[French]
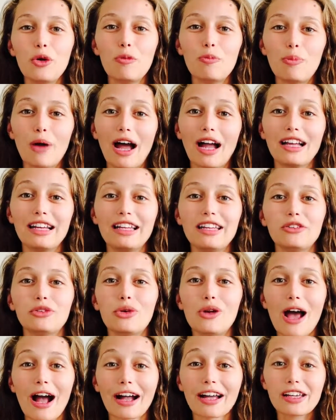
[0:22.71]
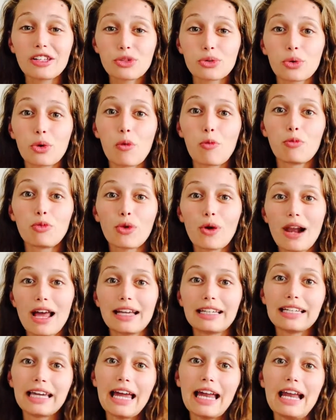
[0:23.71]
parler de la raison pour
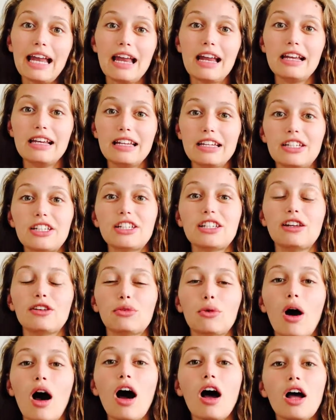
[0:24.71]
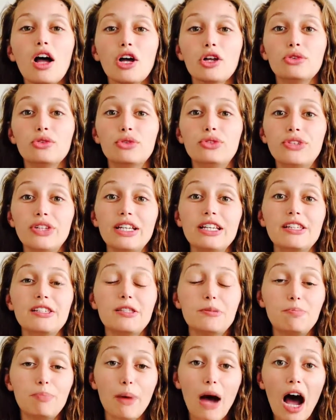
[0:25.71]
laquelle les Chinois
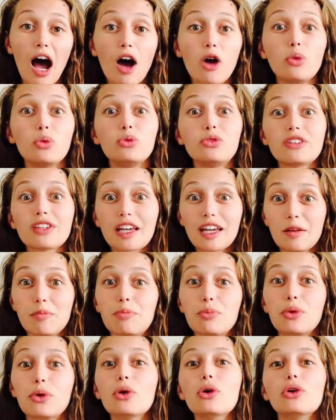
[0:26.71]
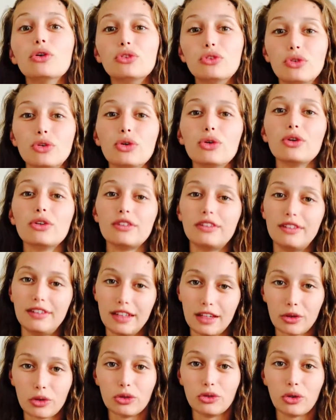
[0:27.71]
n'utilisent pas ou très peu de
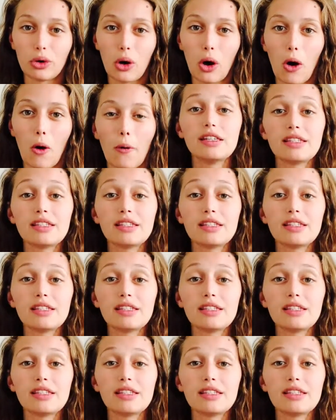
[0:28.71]
déodorant.